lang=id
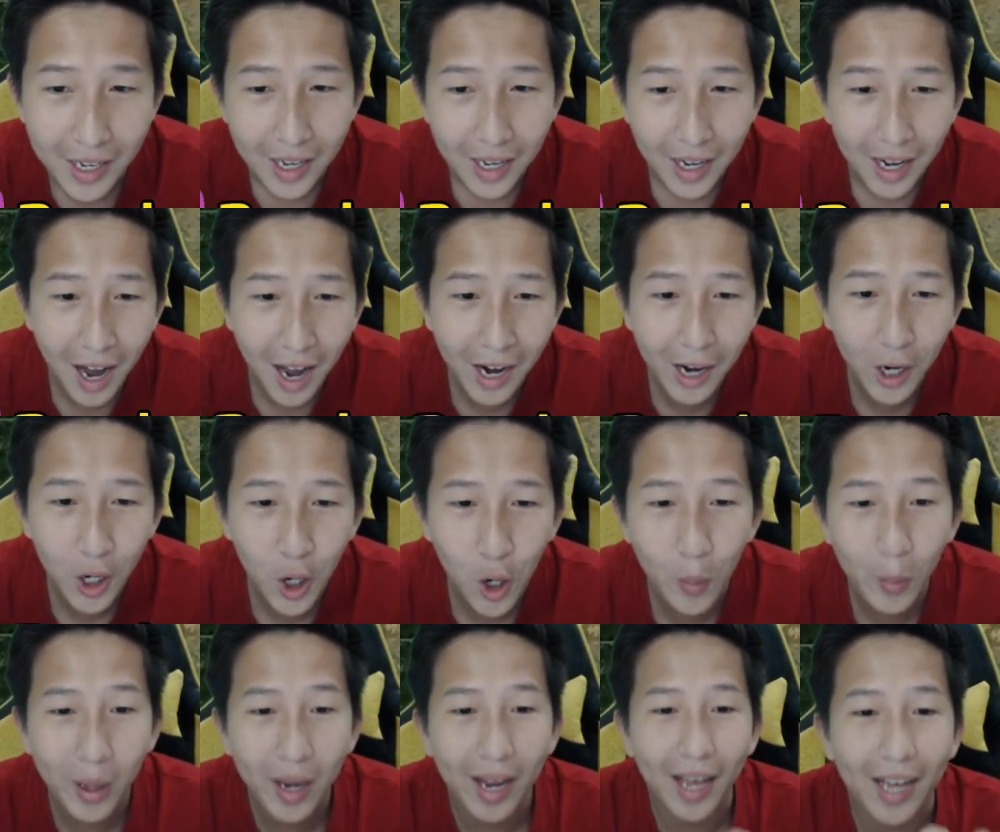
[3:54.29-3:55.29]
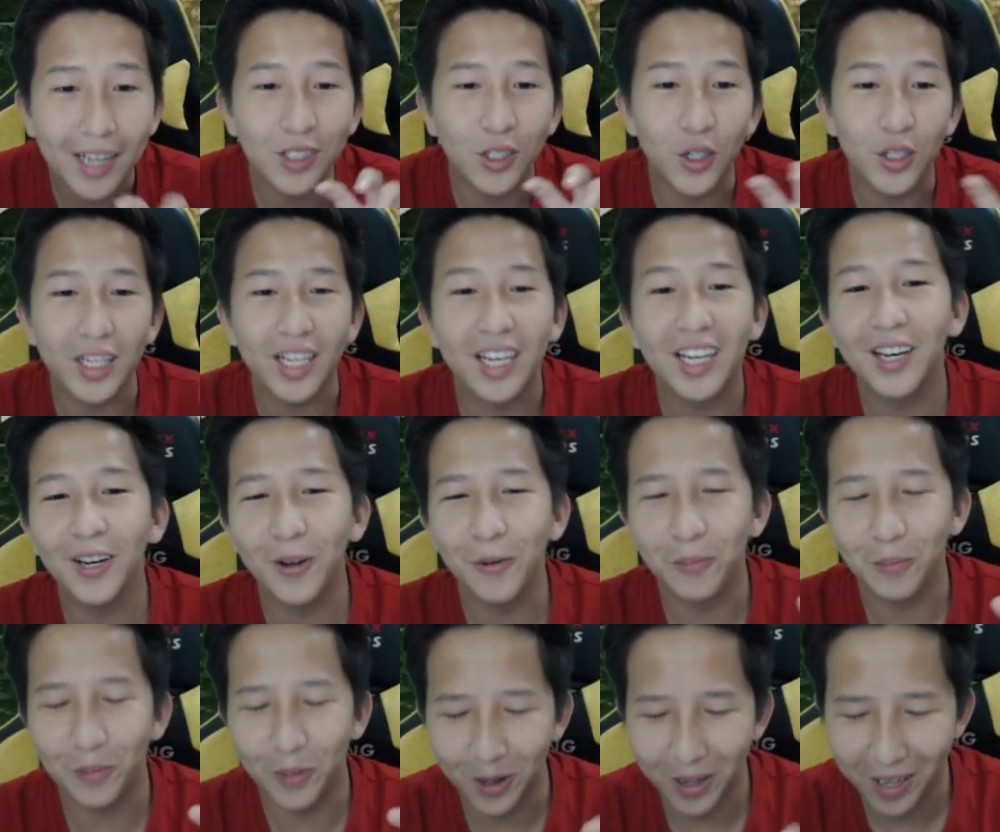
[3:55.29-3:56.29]
Kalian komen exotic noob,
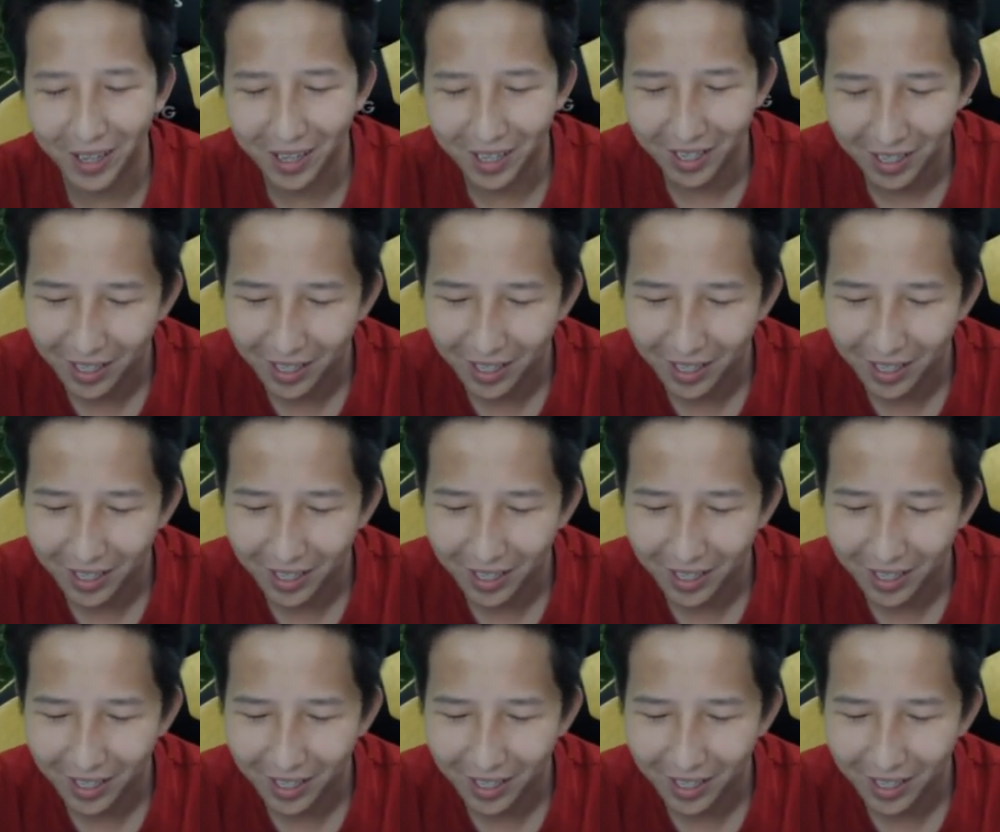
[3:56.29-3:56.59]
oke? Okay?